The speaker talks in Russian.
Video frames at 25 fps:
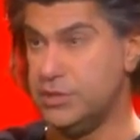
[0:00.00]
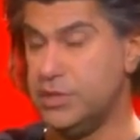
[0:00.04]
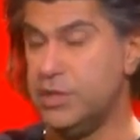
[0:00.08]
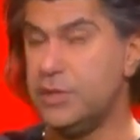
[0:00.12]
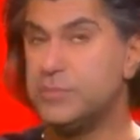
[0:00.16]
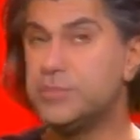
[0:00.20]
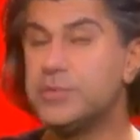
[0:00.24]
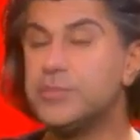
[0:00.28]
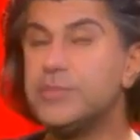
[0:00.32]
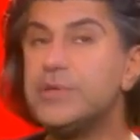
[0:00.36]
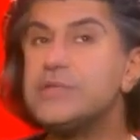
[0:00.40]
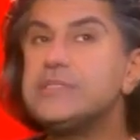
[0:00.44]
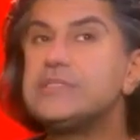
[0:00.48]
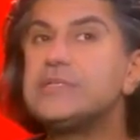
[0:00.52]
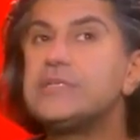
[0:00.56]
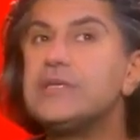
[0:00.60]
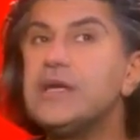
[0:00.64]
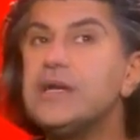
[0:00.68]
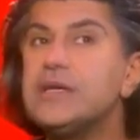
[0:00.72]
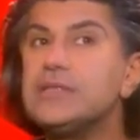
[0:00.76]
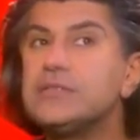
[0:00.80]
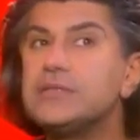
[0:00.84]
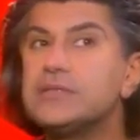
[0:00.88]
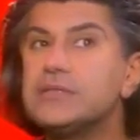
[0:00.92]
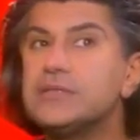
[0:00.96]
Понимаете, я
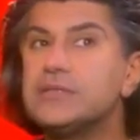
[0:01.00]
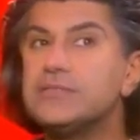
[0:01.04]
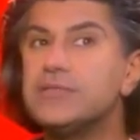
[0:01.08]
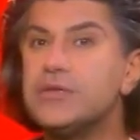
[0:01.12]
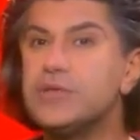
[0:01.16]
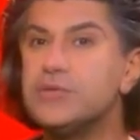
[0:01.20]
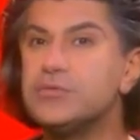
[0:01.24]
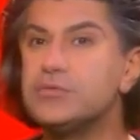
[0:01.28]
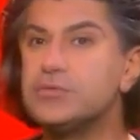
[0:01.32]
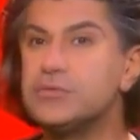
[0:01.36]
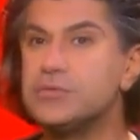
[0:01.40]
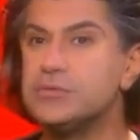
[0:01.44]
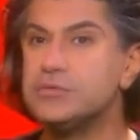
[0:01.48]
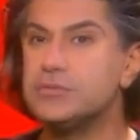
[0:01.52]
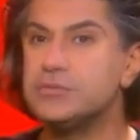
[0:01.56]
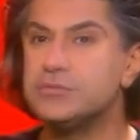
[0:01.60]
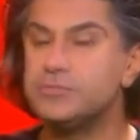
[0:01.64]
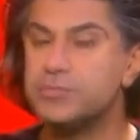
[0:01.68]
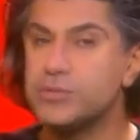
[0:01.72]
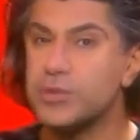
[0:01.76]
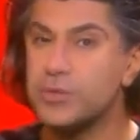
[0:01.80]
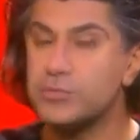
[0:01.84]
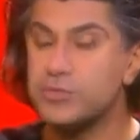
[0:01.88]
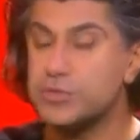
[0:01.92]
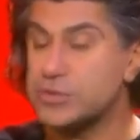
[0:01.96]
это говорю,
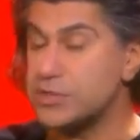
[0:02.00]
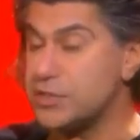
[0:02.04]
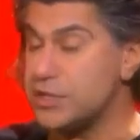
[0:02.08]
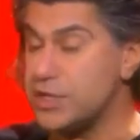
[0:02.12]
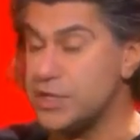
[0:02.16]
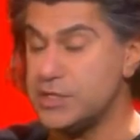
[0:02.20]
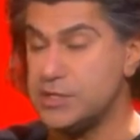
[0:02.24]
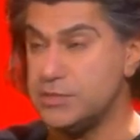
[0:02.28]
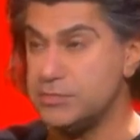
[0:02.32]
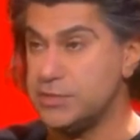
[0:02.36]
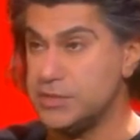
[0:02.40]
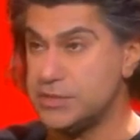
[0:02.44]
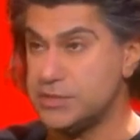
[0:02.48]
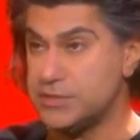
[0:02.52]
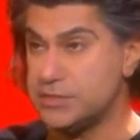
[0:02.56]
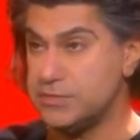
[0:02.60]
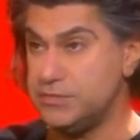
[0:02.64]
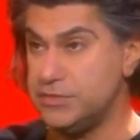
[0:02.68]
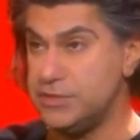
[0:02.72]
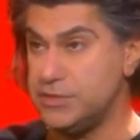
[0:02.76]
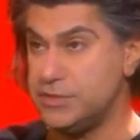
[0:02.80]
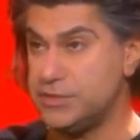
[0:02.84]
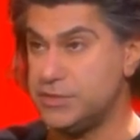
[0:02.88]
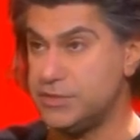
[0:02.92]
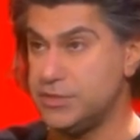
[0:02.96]
потому что я не
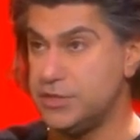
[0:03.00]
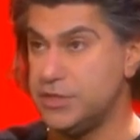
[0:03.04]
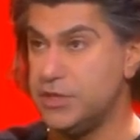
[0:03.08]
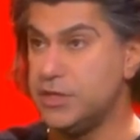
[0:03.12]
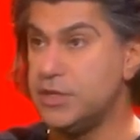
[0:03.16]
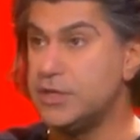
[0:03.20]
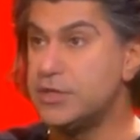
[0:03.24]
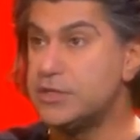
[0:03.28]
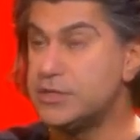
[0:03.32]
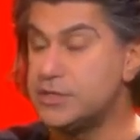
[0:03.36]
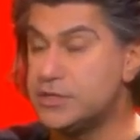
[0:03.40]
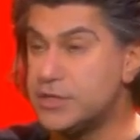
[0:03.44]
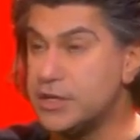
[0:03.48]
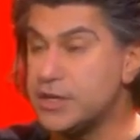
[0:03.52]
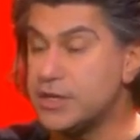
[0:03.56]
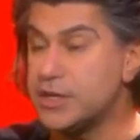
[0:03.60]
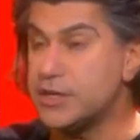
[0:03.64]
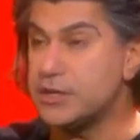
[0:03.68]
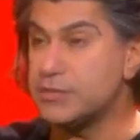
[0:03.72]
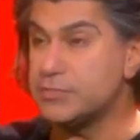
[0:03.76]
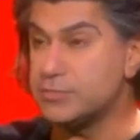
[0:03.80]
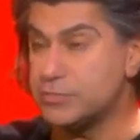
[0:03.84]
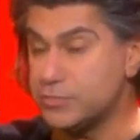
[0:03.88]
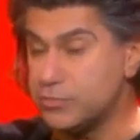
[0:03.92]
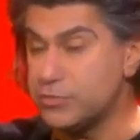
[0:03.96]
москвич. Я,
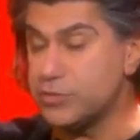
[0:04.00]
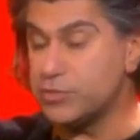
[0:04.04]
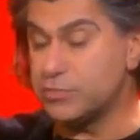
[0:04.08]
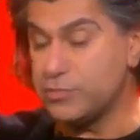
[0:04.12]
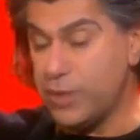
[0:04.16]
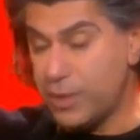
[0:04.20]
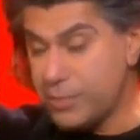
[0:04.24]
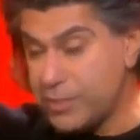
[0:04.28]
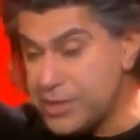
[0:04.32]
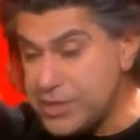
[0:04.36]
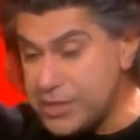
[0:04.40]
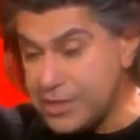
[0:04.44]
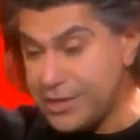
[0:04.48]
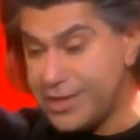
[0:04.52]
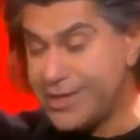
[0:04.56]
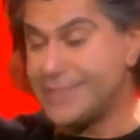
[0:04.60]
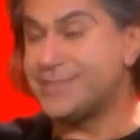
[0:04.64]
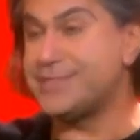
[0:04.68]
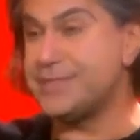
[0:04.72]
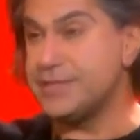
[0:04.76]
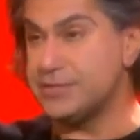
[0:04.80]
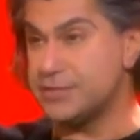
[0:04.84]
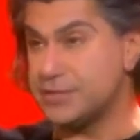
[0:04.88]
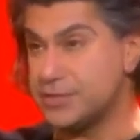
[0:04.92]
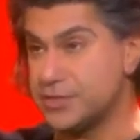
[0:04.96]
вот мама не
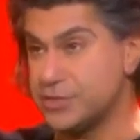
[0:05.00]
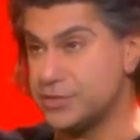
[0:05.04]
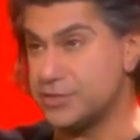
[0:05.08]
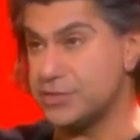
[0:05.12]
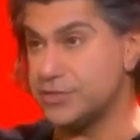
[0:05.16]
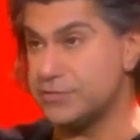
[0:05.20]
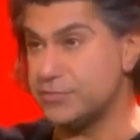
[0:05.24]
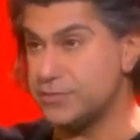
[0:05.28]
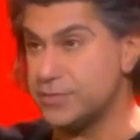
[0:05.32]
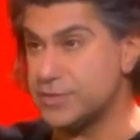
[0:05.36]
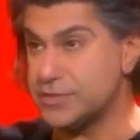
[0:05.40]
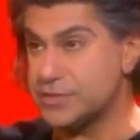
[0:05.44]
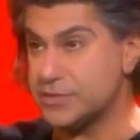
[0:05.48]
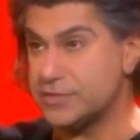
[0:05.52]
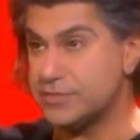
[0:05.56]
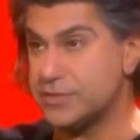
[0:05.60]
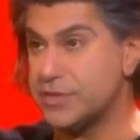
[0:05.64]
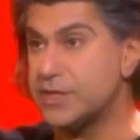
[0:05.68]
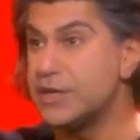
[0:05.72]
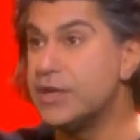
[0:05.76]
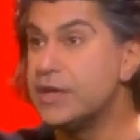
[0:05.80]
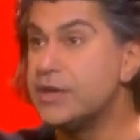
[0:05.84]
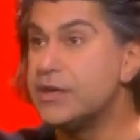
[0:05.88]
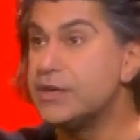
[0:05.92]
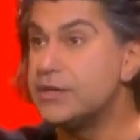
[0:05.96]
хотела рожать в Москве.
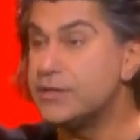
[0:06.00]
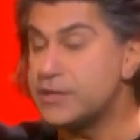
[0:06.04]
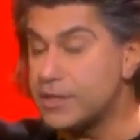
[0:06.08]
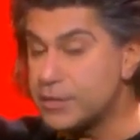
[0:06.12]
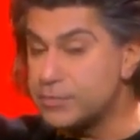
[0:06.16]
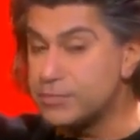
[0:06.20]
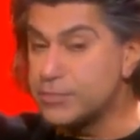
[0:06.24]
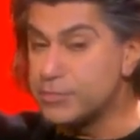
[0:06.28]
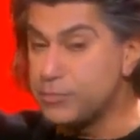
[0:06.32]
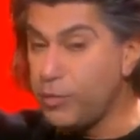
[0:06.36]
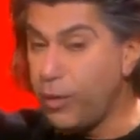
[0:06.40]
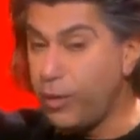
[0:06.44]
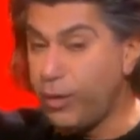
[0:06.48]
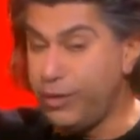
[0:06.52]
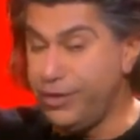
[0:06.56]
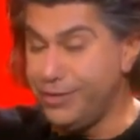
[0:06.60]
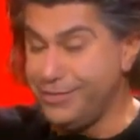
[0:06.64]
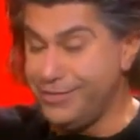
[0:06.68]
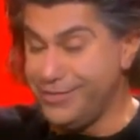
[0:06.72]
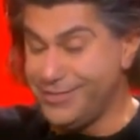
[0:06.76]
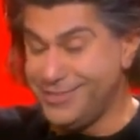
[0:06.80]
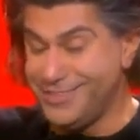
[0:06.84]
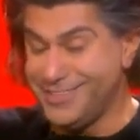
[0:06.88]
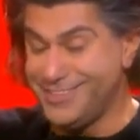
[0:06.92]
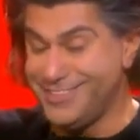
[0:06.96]
Я мог
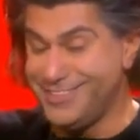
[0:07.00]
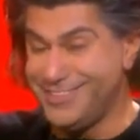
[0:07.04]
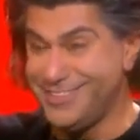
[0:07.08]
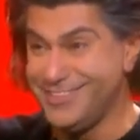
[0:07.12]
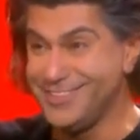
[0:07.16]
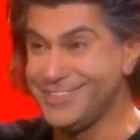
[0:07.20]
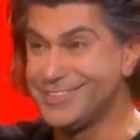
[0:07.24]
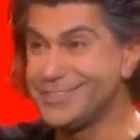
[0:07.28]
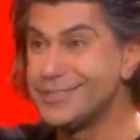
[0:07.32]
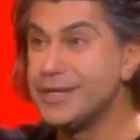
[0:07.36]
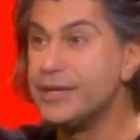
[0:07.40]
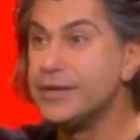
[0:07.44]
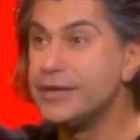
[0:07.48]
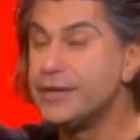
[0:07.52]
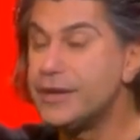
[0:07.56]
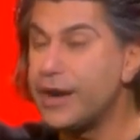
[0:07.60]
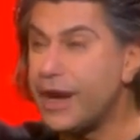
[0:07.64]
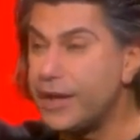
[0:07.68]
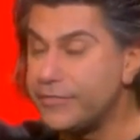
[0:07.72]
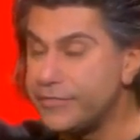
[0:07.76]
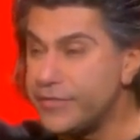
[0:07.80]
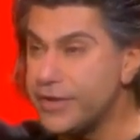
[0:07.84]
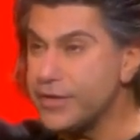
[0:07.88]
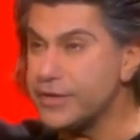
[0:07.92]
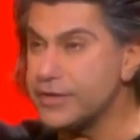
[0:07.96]
это сделать.
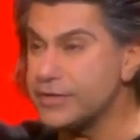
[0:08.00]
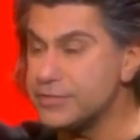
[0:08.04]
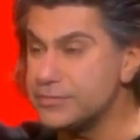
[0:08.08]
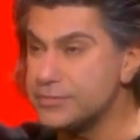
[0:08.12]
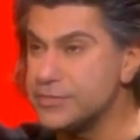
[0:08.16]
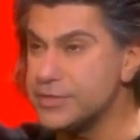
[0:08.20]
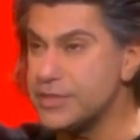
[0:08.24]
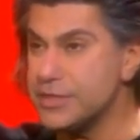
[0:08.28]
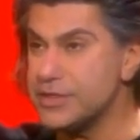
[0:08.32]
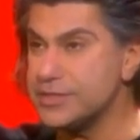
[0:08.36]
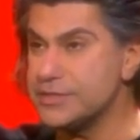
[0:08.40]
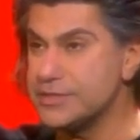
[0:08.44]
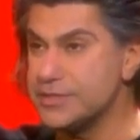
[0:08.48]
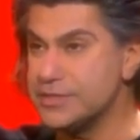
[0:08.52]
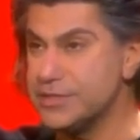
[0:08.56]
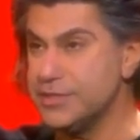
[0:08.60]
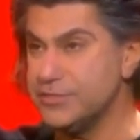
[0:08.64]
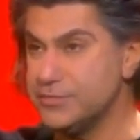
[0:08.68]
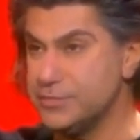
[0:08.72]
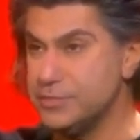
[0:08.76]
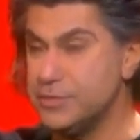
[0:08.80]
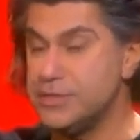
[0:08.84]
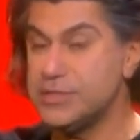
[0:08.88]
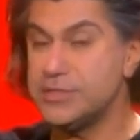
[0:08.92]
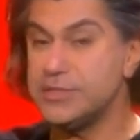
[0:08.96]
Она меня родила в
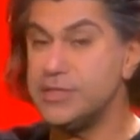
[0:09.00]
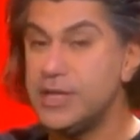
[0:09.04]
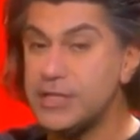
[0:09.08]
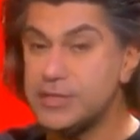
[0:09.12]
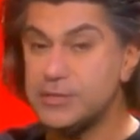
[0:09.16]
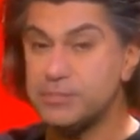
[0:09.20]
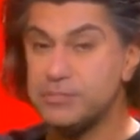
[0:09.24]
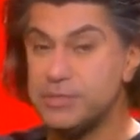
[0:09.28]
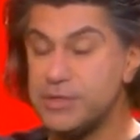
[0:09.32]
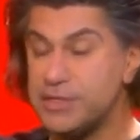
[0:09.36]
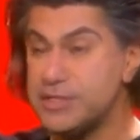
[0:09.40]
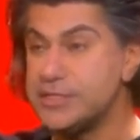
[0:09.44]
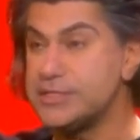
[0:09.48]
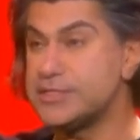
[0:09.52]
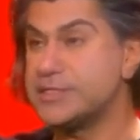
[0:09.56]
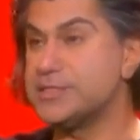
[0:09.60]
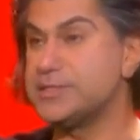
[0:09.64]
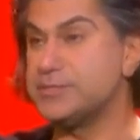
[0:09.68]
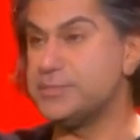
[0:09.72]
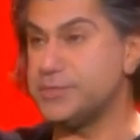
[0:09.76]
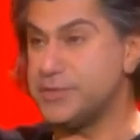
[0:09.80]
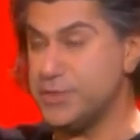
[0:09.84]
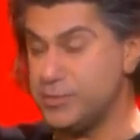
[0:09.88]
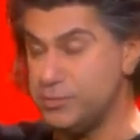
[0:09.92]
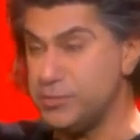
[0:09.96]
Тбилиси. Я тбилисец,
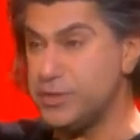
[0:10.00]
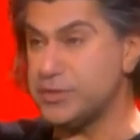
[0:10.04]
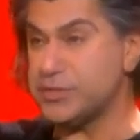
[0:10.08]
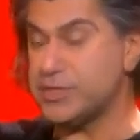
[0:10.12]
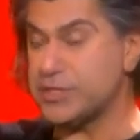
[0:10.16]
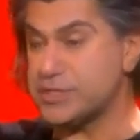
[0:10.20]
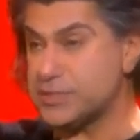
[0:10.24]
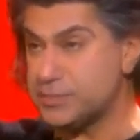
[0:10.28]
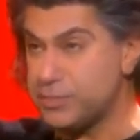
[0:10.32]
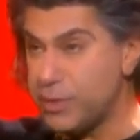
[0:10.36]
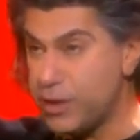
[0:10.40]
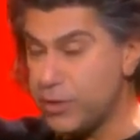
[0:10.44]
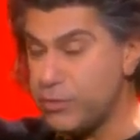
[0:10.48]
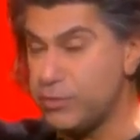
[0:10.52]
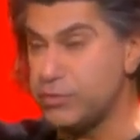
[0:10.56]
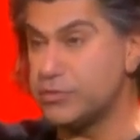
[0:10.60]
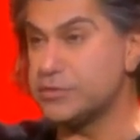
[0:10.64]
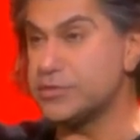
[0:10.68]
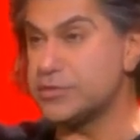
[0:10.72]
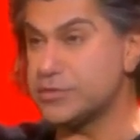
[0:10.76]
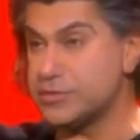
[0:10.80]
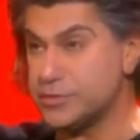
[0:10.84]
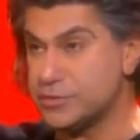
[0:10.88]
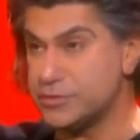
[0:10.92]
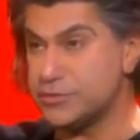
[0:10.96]
потому я так спокойно
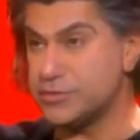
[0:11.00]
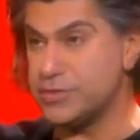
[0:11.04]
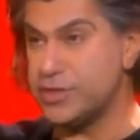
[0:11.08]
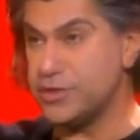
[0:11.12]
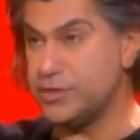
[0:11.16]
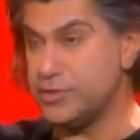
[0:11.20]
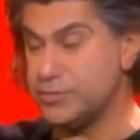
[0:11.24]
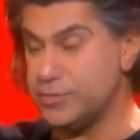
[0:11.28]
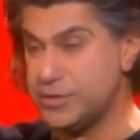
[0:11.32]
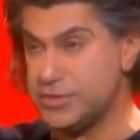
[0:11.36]
рассуждаю о